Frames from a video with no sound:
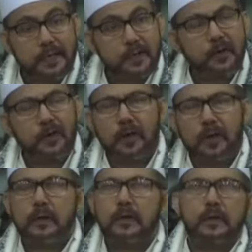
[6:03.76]
Kalau
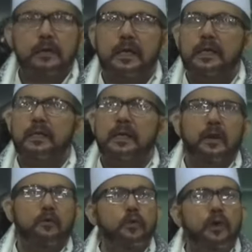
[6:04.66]
ah, kayaknya
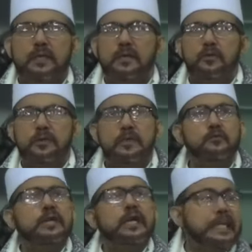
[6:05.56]
nggak kuat,
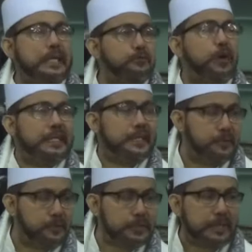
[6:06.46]
udah satu aja
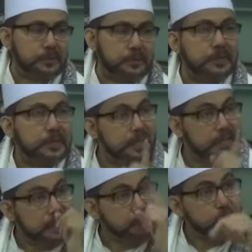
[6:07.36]
dulu satu.
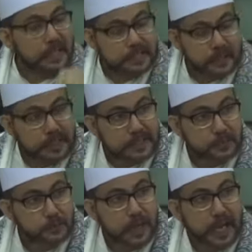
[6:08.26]
Di bulan Syawal
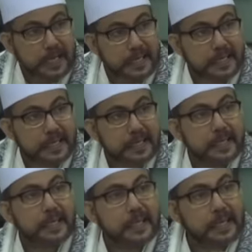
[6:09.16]
satu hari,
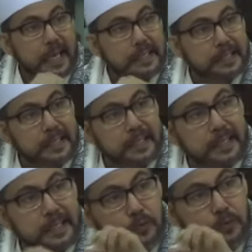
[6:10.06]
nanti
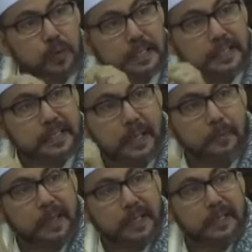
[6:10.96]
dua tiga
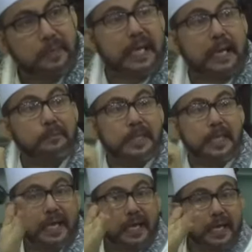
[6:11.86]
empat lima
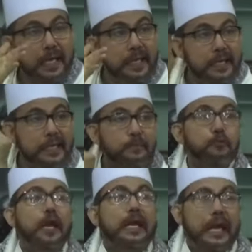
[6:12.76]
enamnya di
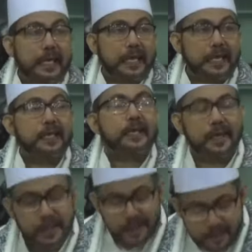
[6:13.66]
bulan lain
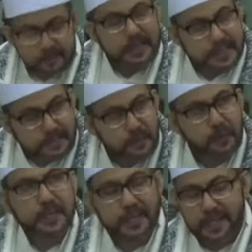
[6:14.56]
masih
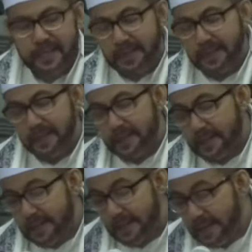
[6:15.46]
boleh.
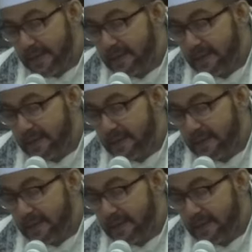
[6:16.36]
Ya,